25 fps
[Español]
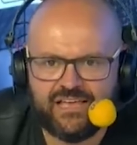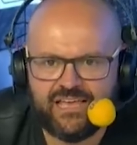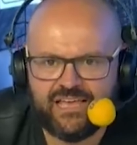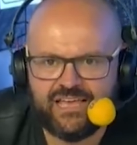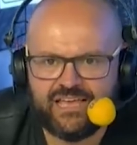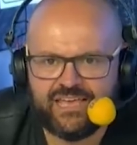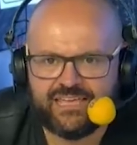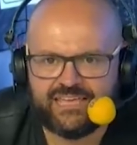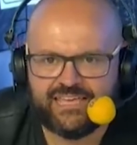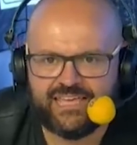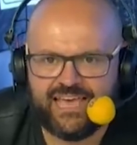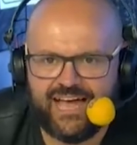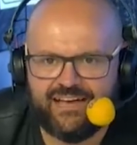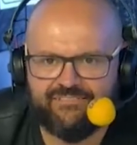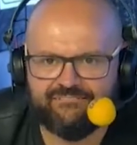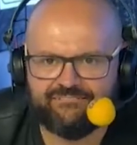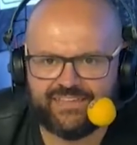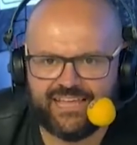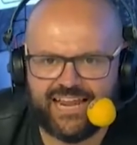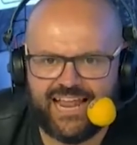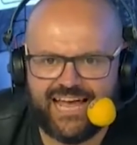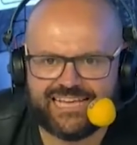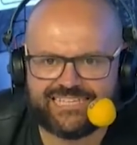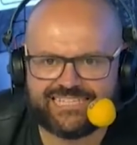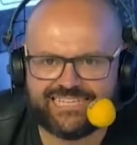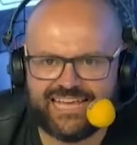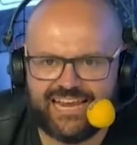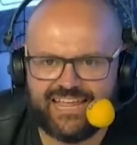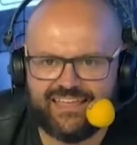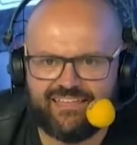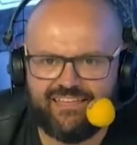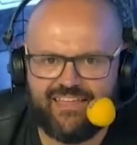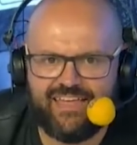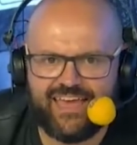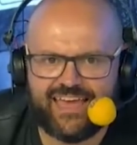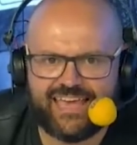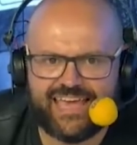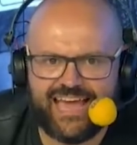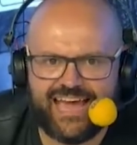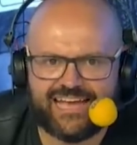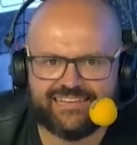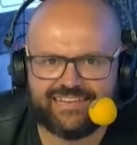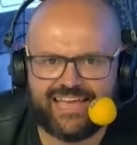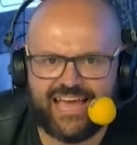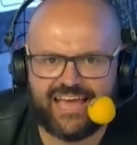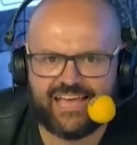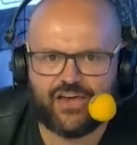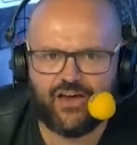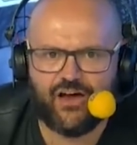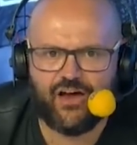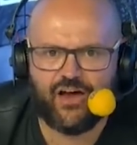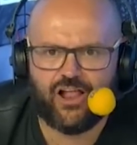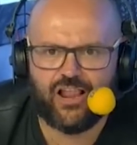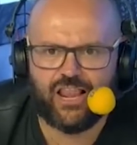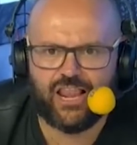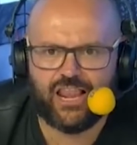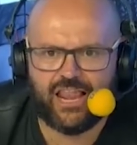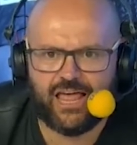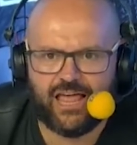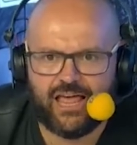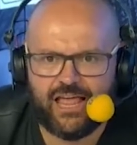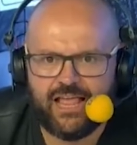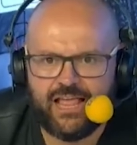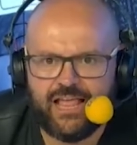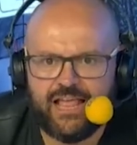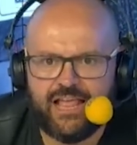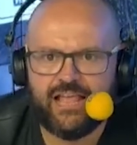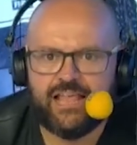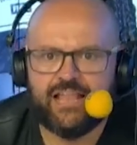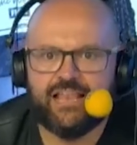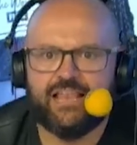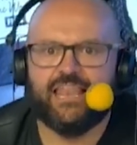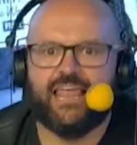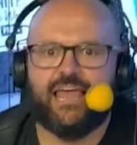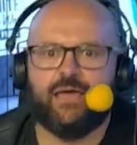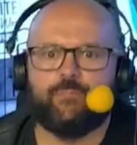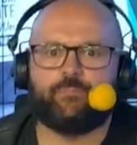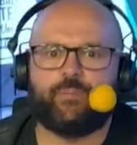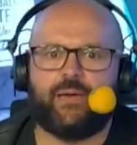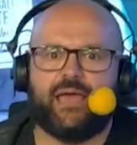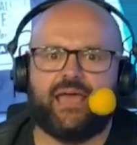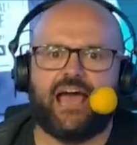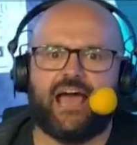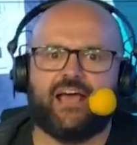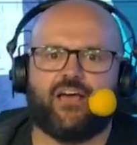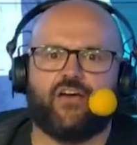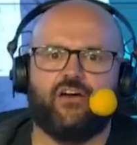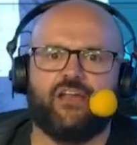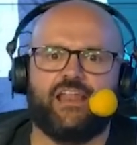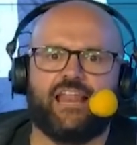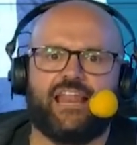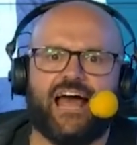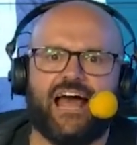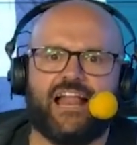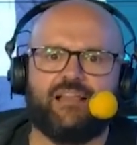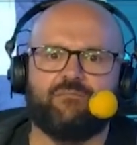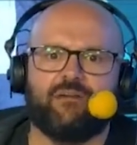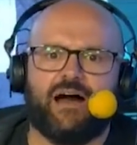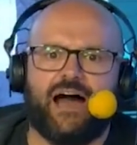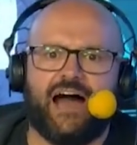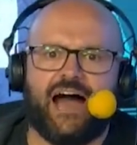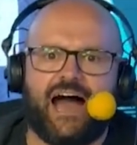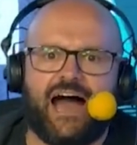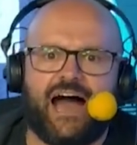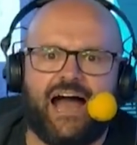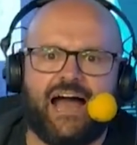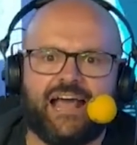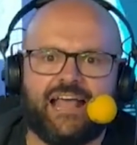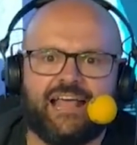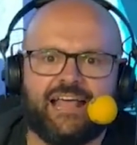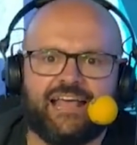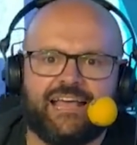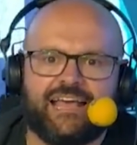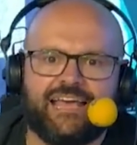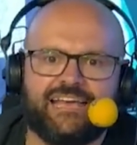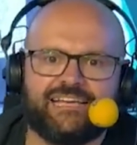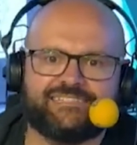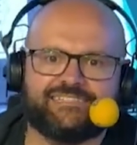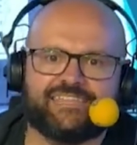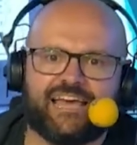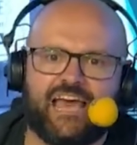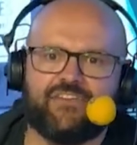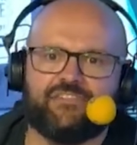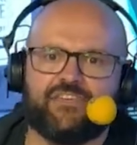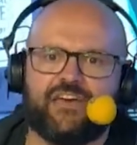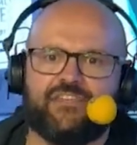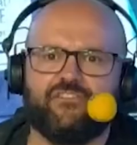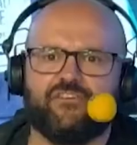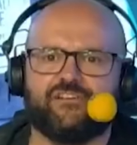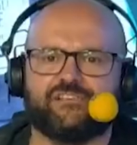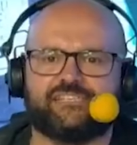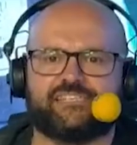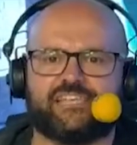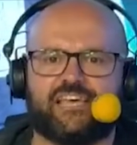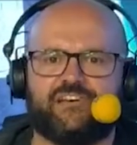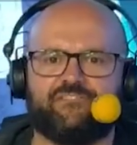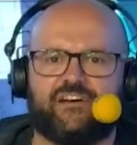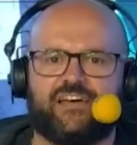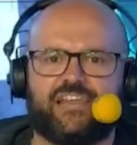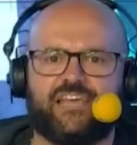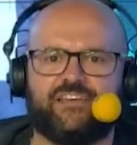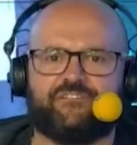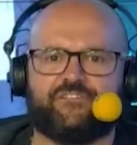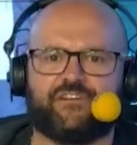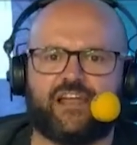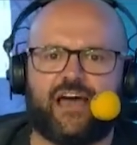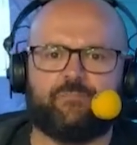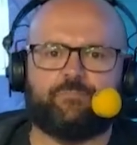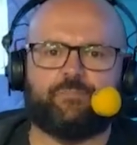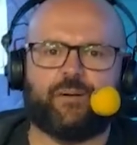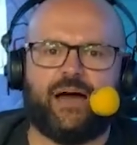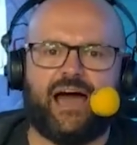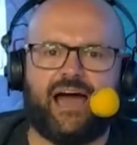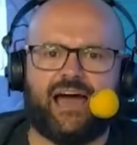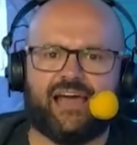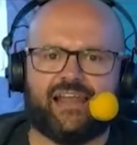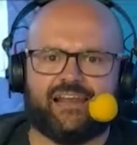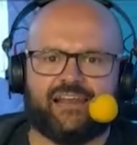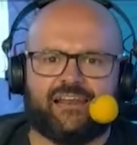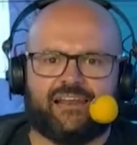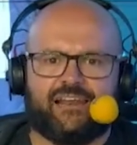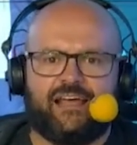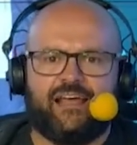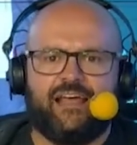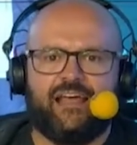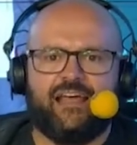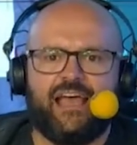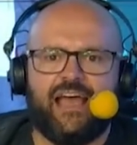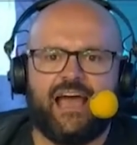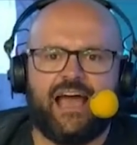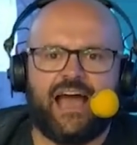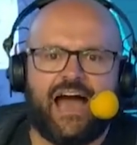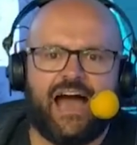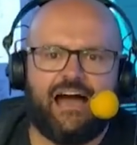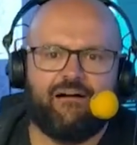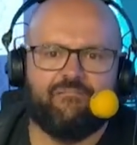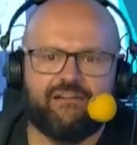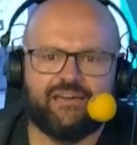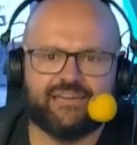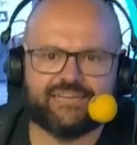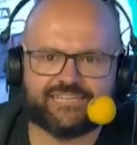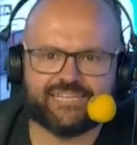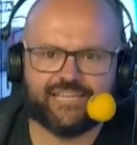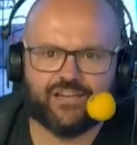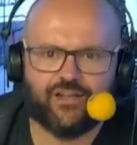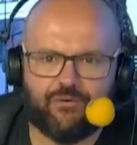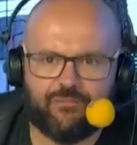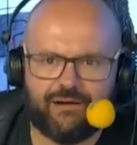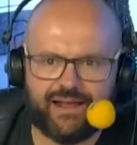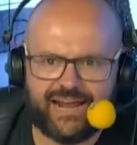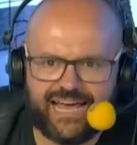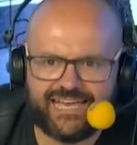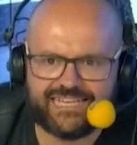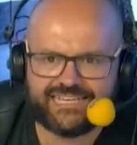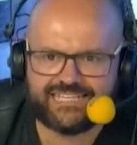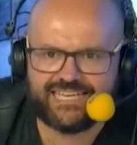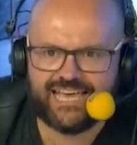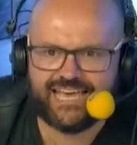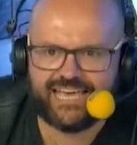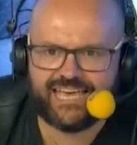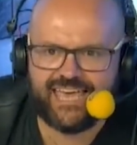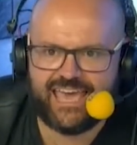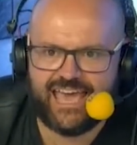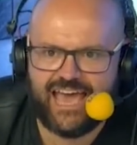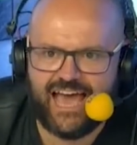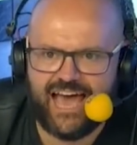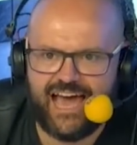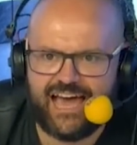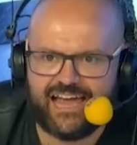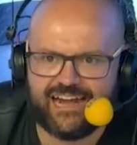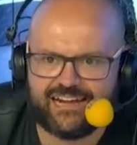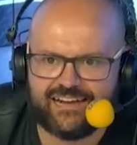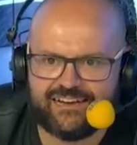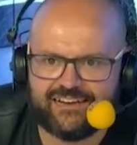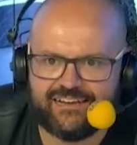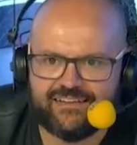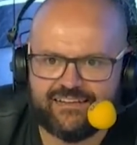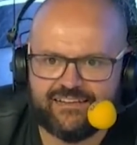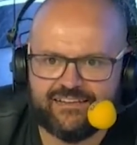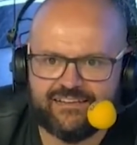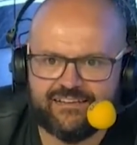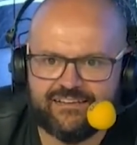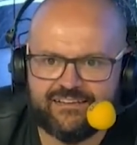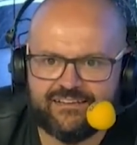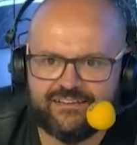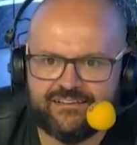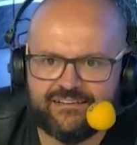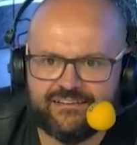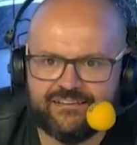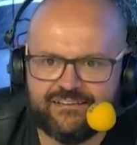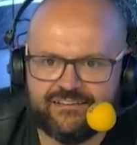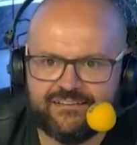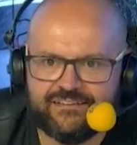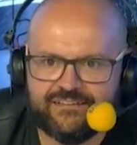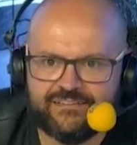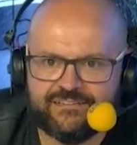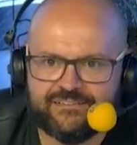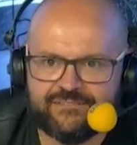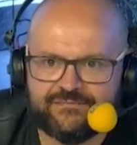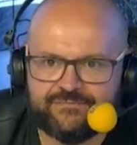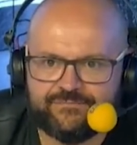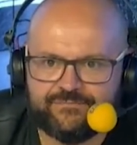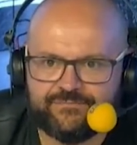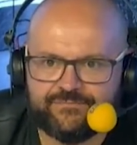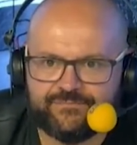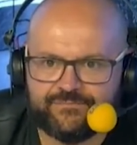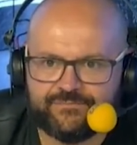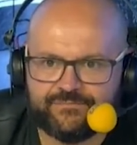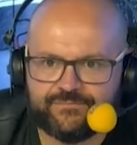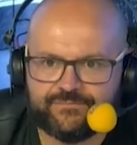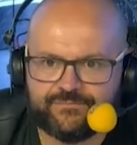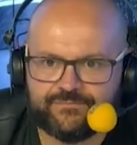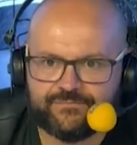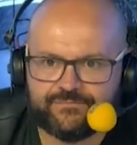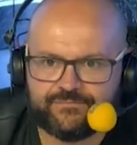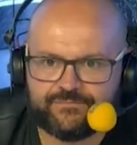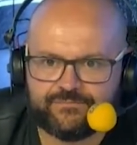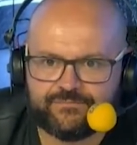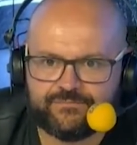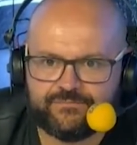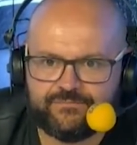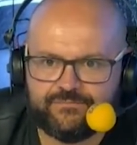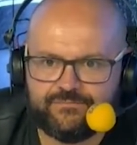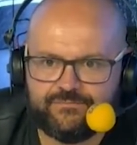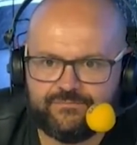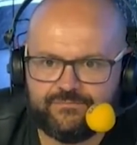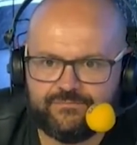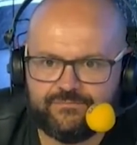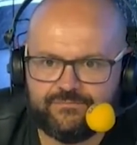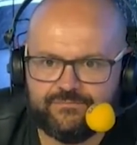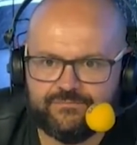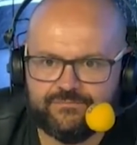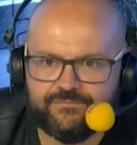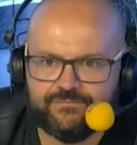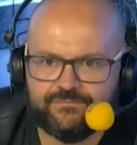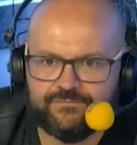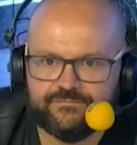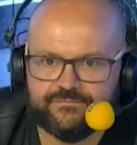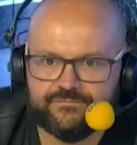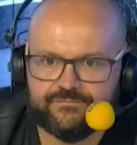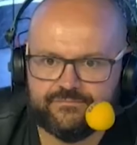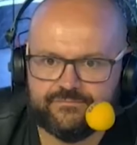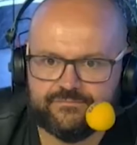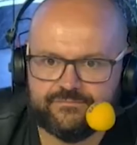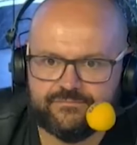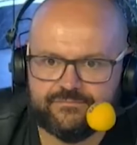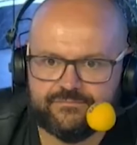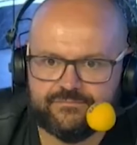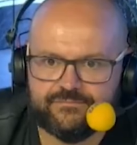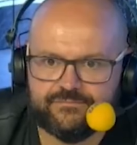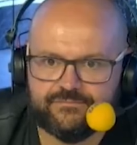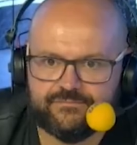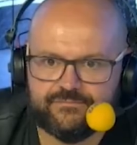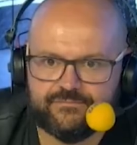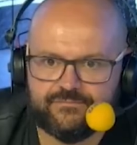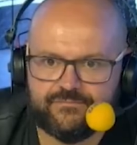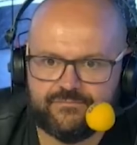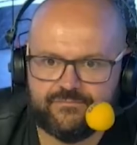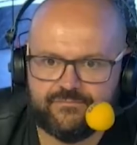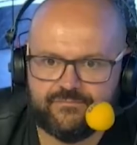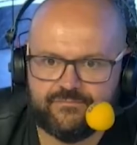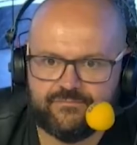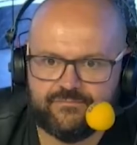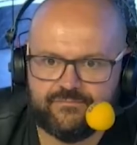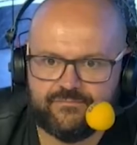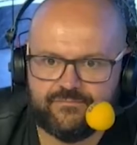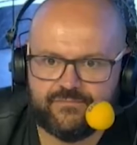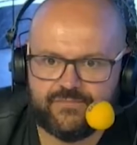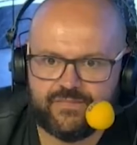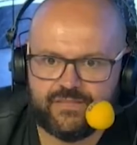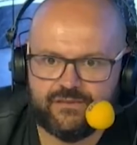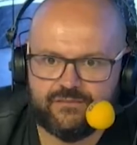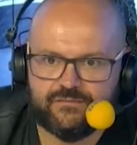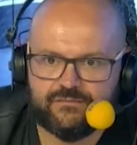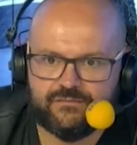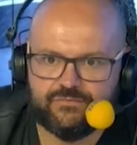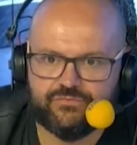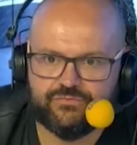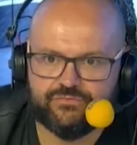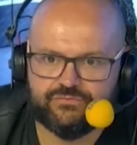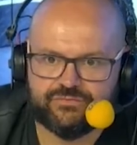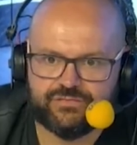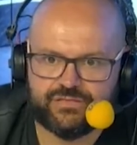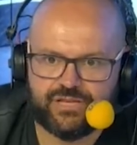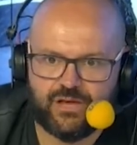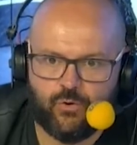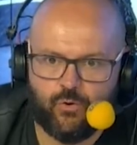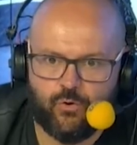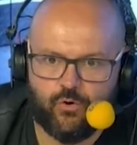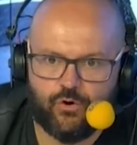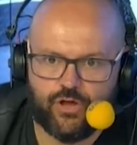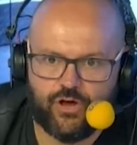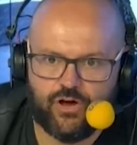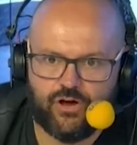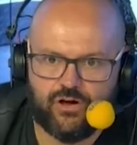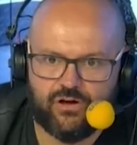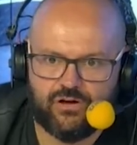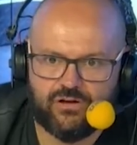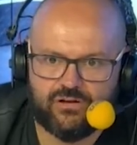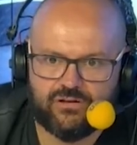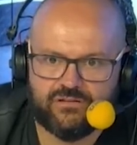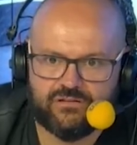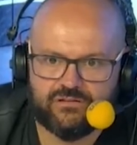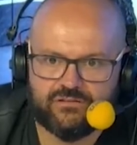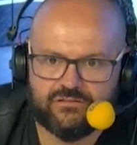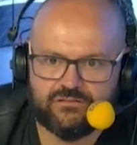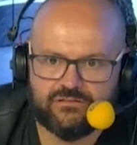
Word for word: Y ante la salida de Catacol, le pega con el alma. está viendo Esteban y frapar. A ver si lo van a chequear. A ver, vamos a verlo. A ver, Iturralde. No, gol, gol, gol. Gol está la, está la